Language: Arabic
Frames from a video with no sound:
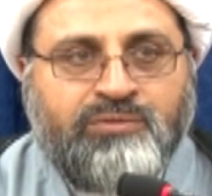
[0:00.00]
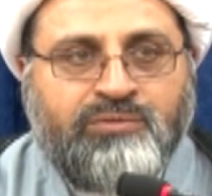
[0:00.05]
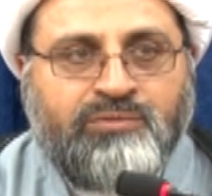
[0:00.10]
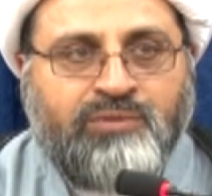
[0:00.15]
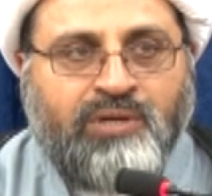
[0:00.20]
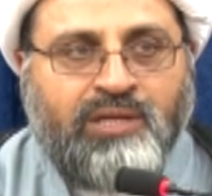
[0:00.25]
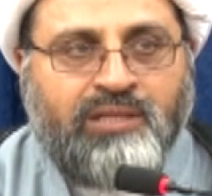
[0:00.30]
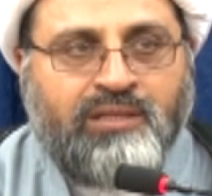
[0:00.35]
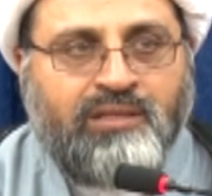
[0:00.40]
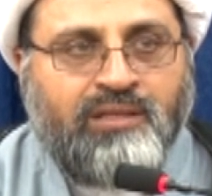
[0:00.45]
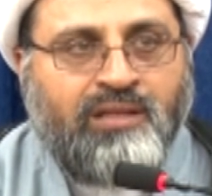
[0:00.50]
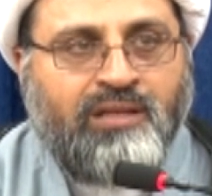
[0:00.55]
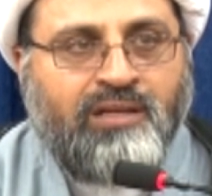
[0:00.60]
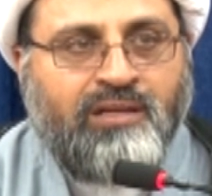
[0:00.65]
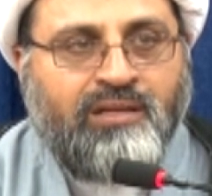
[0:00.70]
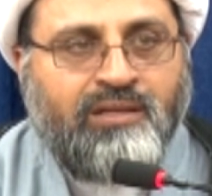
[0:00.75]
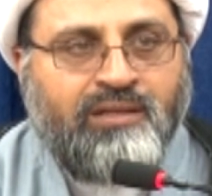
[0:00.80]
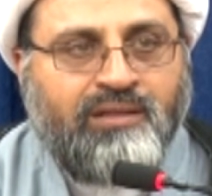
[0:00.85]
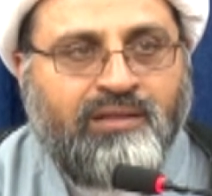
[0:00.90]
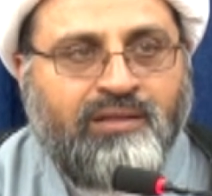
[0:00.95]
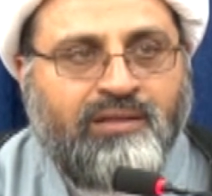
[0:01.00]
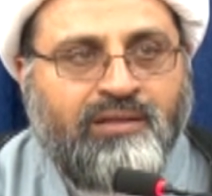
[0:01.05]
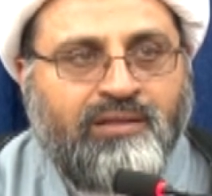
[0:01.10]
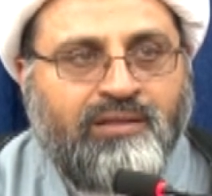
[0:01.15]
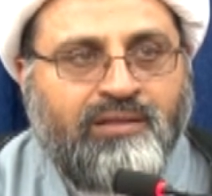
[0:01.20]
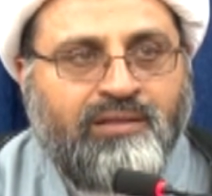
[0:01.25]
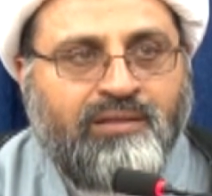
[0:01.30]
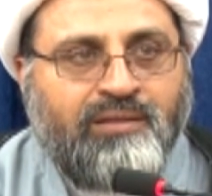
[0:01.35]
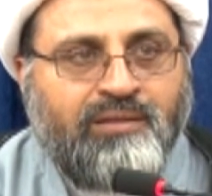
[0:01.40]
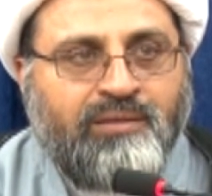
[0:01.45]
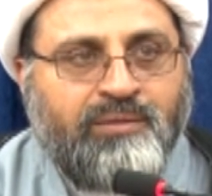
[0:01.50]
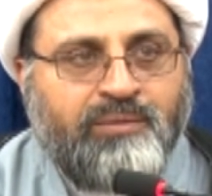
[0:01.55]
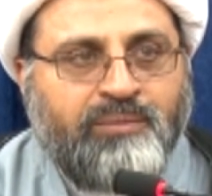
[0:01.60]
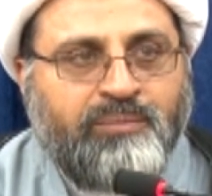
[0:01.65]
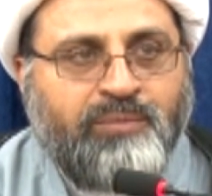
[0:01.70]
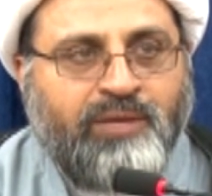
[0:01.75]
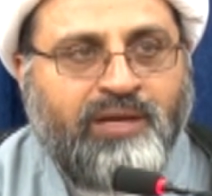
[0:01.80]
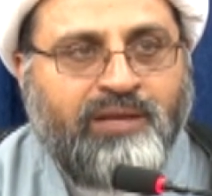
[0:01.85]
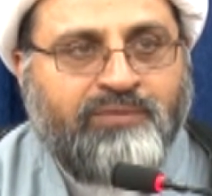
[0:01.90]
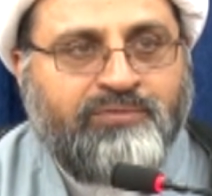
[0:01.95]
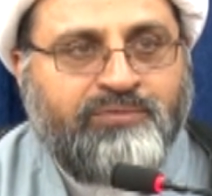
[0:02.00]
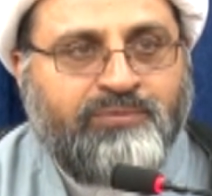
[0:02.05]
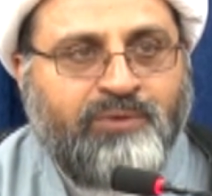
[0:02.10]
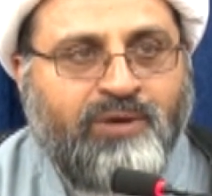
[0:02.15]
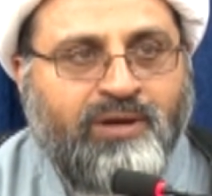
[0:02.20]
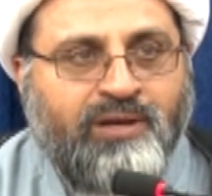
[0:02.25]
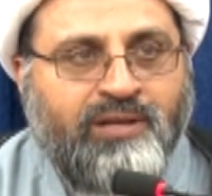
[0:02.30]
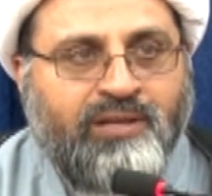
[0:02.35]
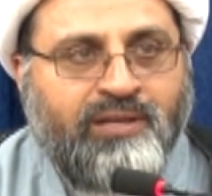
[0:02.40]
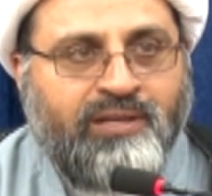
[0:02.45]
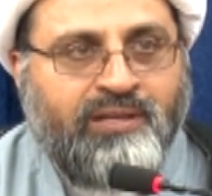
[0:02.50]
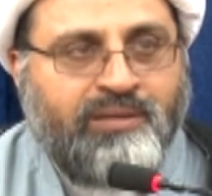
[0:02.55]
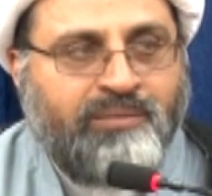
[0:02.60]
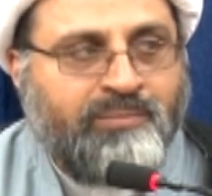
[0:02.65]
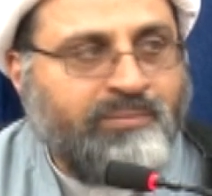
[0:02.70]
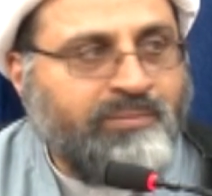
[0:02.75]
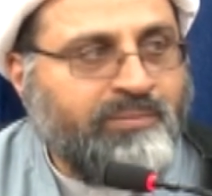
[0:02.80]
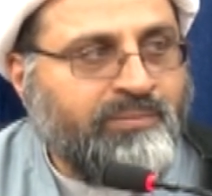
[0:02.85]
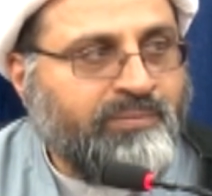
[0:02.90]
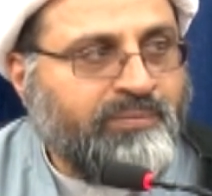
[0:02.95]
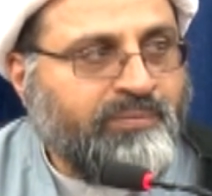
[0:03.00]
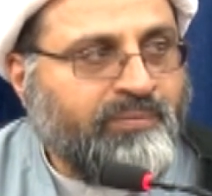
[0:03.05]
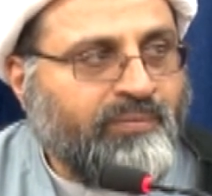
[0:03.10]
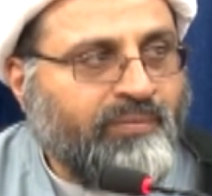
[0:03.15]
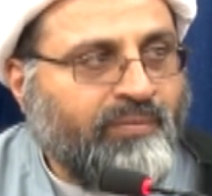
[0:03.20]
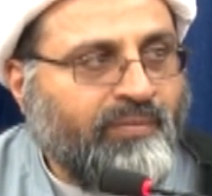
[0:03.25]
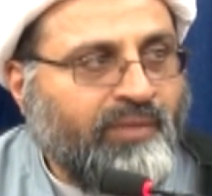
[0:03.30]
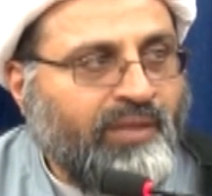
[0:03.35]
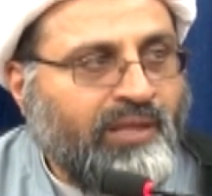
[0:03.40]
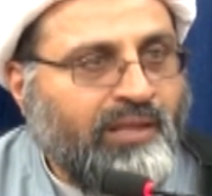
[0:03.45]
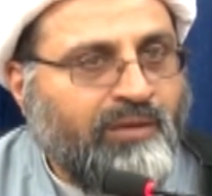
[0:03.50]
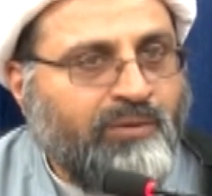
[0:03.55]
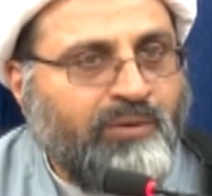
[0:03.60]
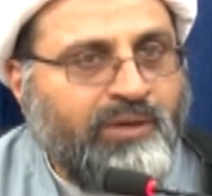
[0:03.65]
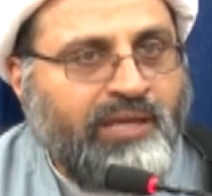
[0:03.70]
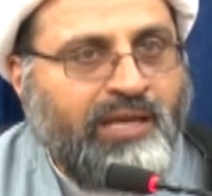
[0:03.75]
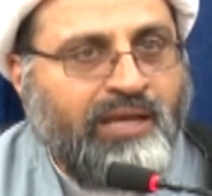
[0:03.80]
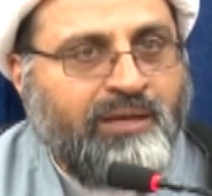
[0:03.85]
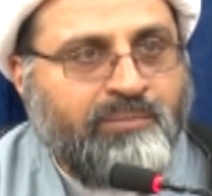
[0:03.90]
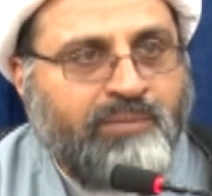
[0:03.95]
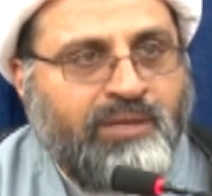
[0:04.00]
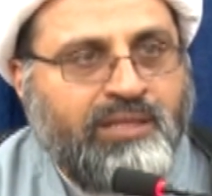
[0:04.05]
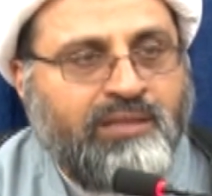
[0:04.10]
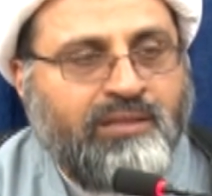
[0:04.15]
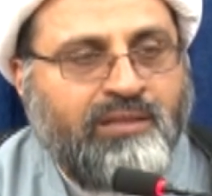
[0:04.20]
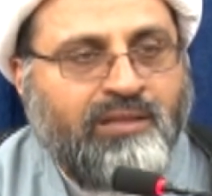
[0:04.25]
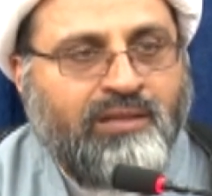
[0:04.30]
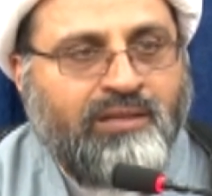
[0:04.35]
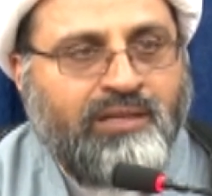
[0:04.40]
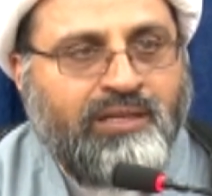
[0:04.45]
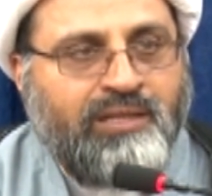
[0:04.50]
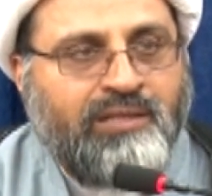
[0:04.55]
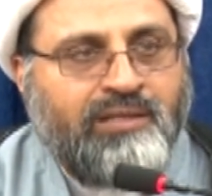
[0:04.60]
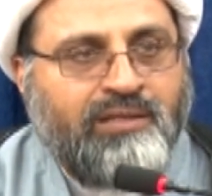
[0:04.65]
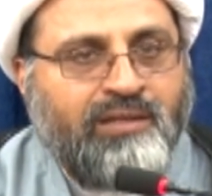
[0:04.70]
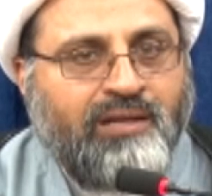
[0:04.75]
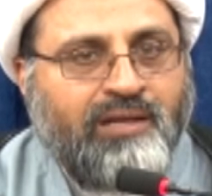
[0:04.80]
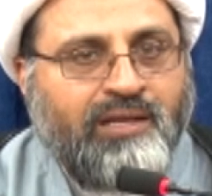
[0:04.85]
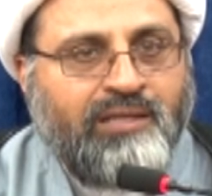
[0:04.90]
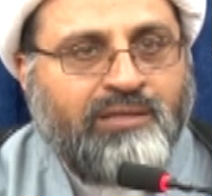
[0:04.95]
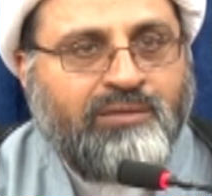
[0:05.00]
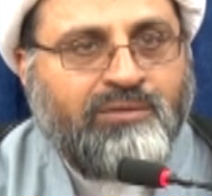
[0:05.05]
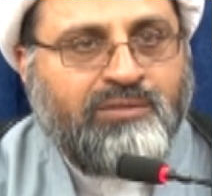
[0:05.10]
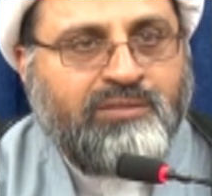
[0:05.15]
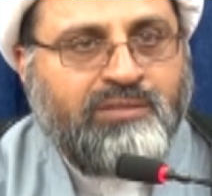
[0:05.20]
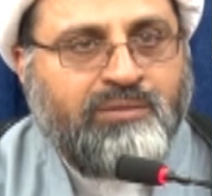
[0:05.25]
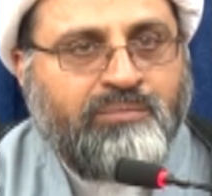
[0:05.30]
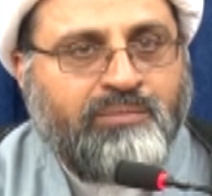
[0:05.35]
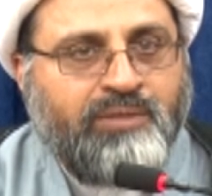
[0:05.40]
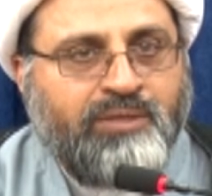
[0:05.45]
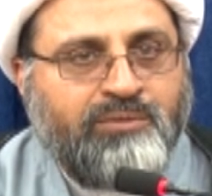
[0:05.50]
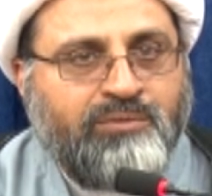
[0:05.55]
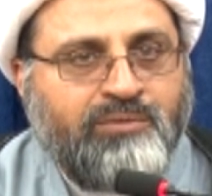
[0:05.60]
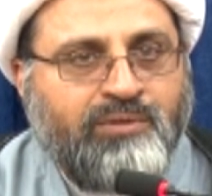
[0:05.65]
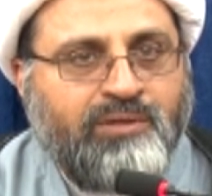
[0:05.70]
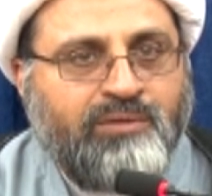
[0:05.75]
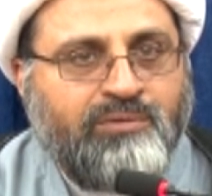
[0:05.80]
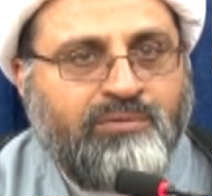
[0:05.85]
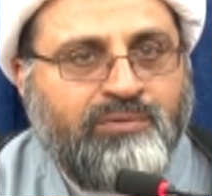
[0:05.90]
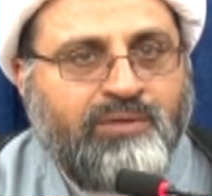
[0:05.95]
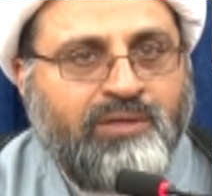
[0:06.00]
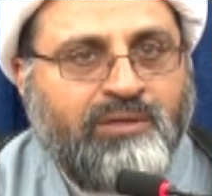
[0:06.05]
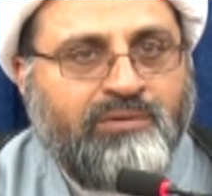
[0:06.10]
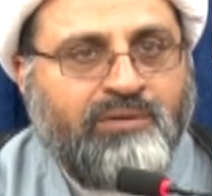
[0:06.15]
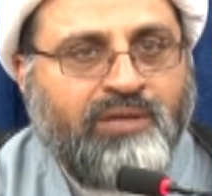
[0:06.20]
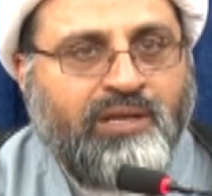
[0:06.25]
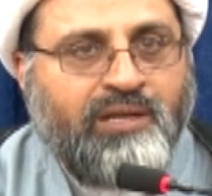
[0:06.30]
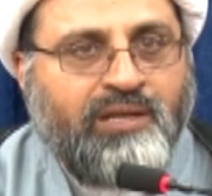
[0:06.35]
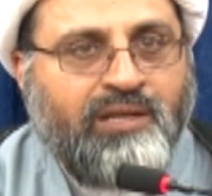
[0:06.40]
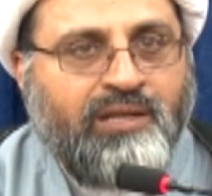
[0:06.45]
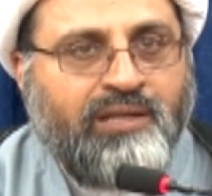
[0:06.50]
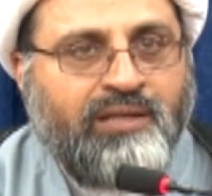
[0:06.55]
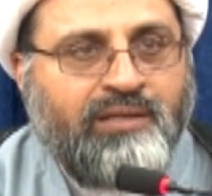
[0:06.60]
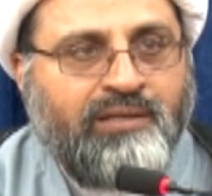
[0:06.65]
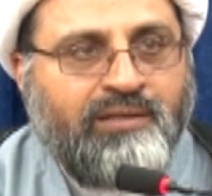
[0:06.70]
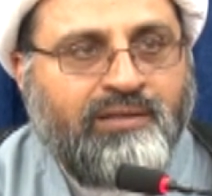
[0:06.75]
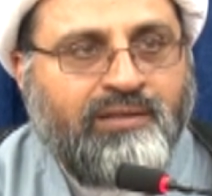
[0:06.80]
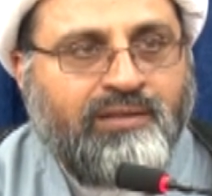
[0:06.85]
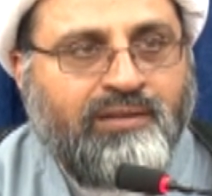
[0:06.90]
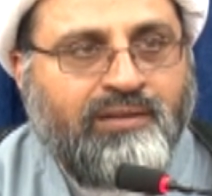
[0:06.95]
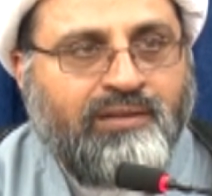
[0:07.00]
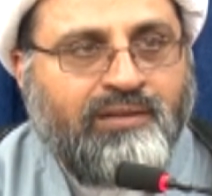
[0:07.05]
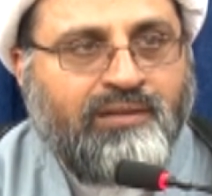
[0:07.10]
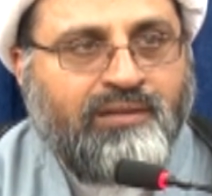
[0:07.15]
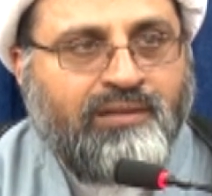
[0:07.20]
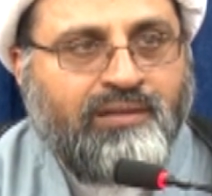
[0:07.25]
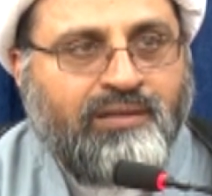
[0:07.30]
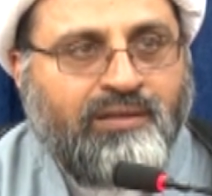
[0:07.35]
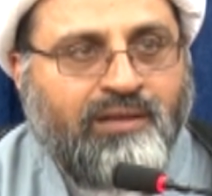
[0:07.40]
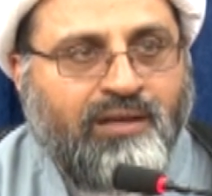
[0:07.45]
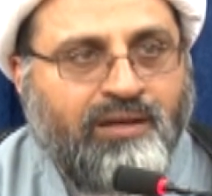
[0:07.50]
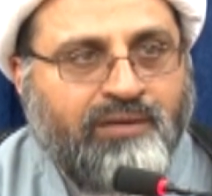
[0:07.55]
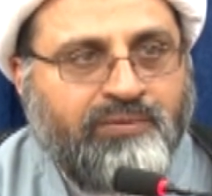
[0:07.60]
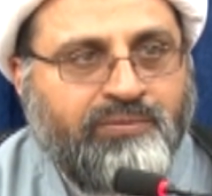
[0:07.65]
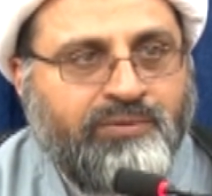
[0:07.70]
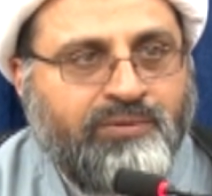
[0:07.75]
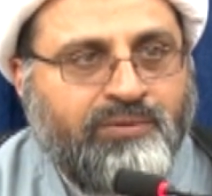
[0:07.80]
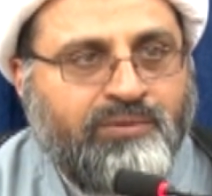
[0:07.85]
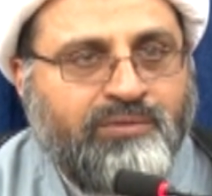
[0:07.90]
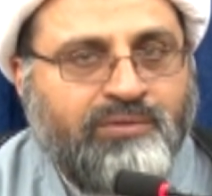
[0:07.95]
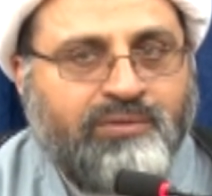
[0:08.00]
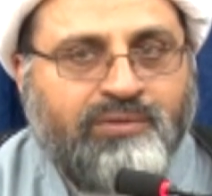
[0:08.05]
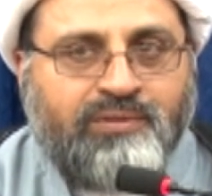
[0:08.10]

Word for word: نور الله بافواههم ويأبى الله إلا أن يتم نوره ولو كره الكافرون